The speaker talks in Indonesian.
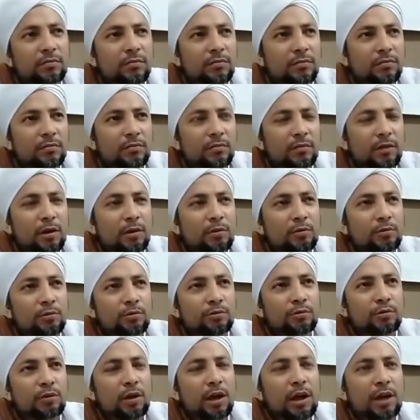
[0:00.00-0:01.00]
Dahulu
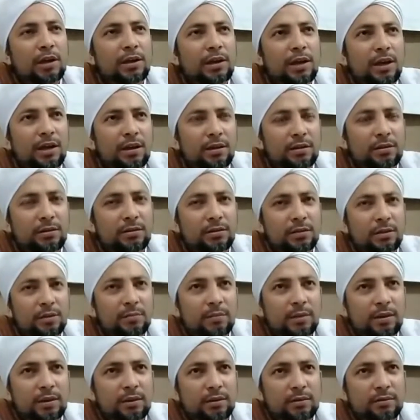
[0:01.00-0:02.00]
juga ada di
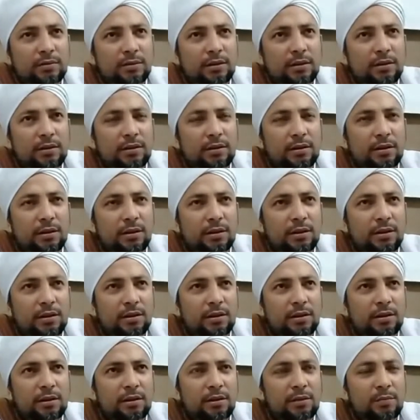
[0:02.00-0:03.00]
zaman
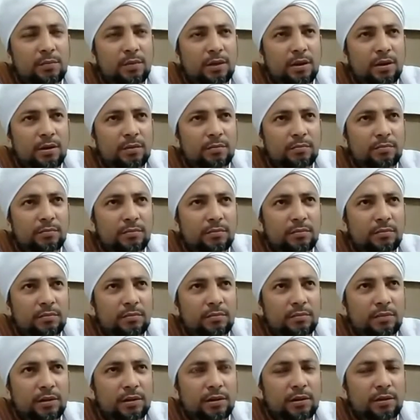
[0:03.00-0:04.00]
Sayyidina Imam
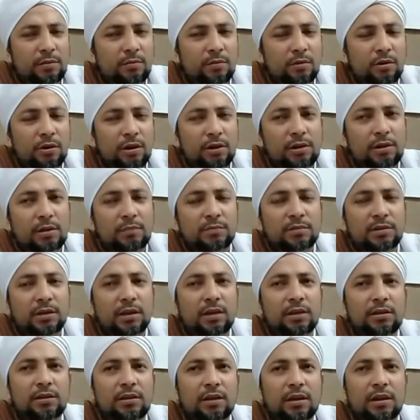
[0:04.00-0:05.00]
Bagil Mugaddam
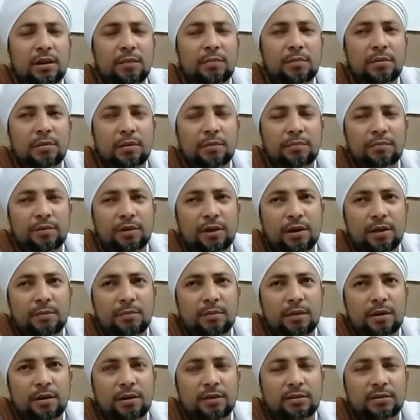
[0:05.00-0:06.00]
Sani Al Habib
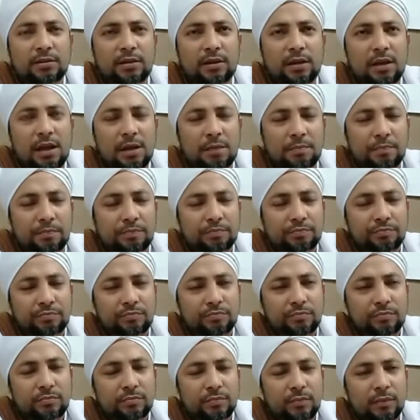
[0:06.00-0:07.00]
Abdurrahman As-Segab
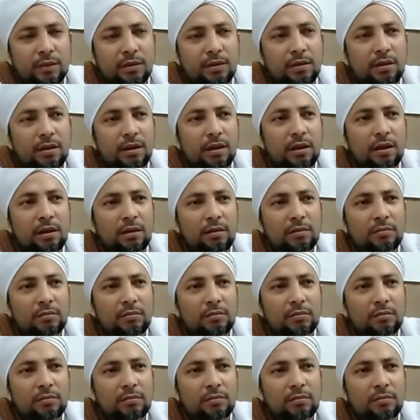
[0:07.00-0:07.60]
ya